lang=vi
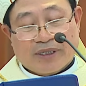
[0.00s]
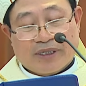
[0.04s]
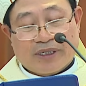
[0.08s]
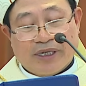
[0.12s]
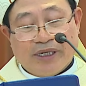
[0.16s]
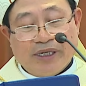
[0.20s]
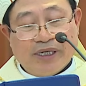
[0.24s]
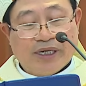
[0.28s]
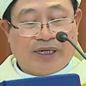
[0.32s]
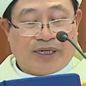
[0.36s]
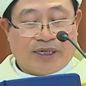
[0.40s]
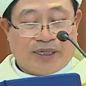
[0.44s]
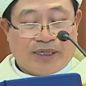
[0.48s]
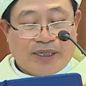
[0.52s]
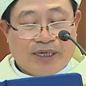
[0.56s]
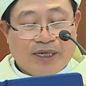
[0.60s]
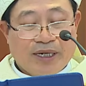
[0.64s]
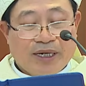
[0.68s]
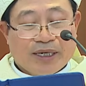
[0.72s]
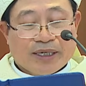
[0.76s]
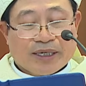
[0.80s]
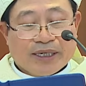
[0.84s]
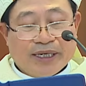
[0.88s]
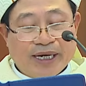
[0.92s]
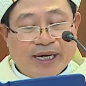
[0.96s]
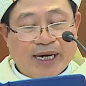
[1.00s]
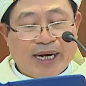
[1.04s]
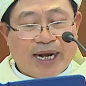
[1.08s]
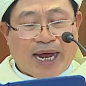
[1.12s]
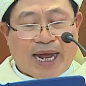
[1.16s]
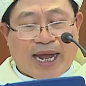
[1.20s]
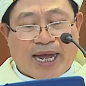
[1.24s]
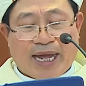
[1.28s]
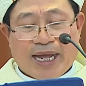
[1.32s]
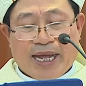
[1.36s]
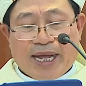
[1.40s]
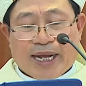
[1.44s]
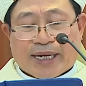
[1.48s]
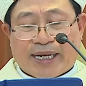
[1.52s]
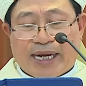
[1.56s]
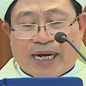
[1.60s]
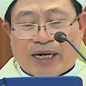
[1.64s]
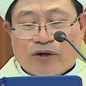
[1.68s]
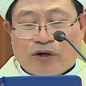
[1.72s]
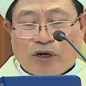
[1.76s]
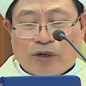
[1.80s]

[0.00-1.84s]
Thưa, nghĩa là các